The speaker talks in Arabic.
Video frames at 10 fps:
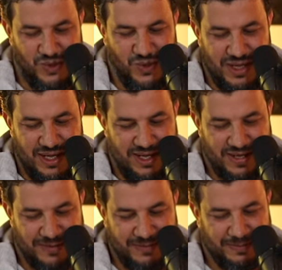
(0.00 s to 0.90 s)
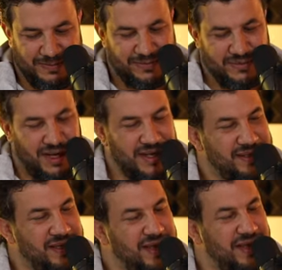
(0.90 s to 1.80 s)
وهو
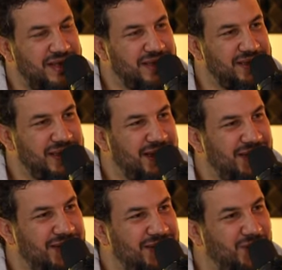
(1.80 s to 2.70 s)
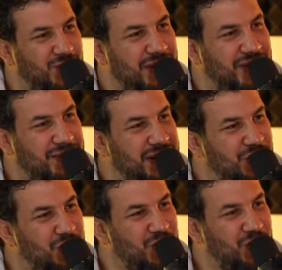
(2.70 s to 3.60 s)
سكن الإنسان
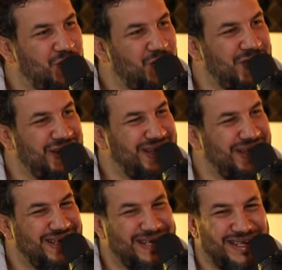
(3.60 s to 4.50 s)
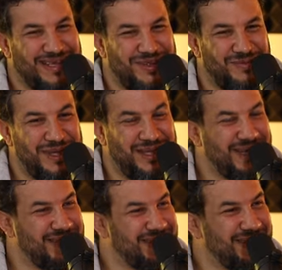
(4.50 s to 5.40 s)
وبيته وطبيعة
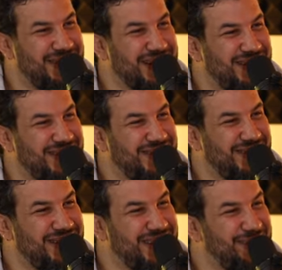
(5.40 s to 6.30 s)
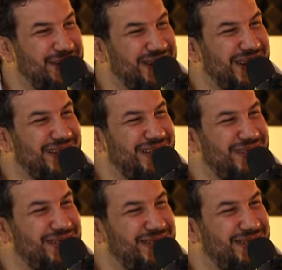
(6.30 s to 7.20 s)
هذا السكن زمان كان
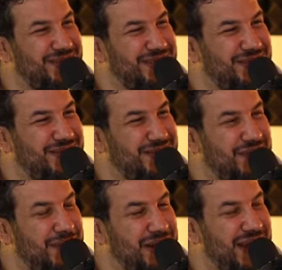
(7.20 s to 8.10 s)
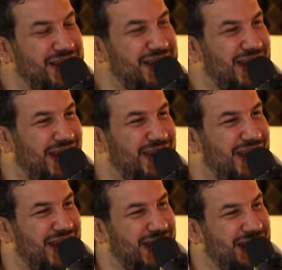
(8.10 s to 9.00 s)
الإنسان آه، بيحيا
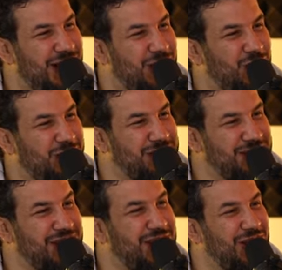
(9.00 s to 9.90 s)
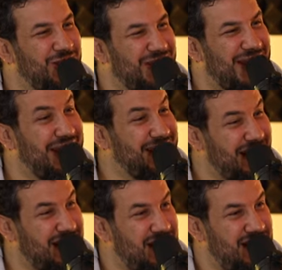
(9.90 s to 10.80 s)
حياة هانئة وبسيطة
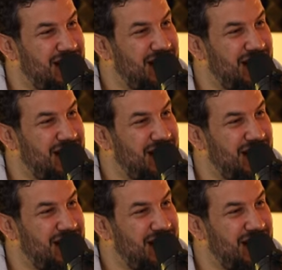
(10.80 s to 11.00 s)
وهادئة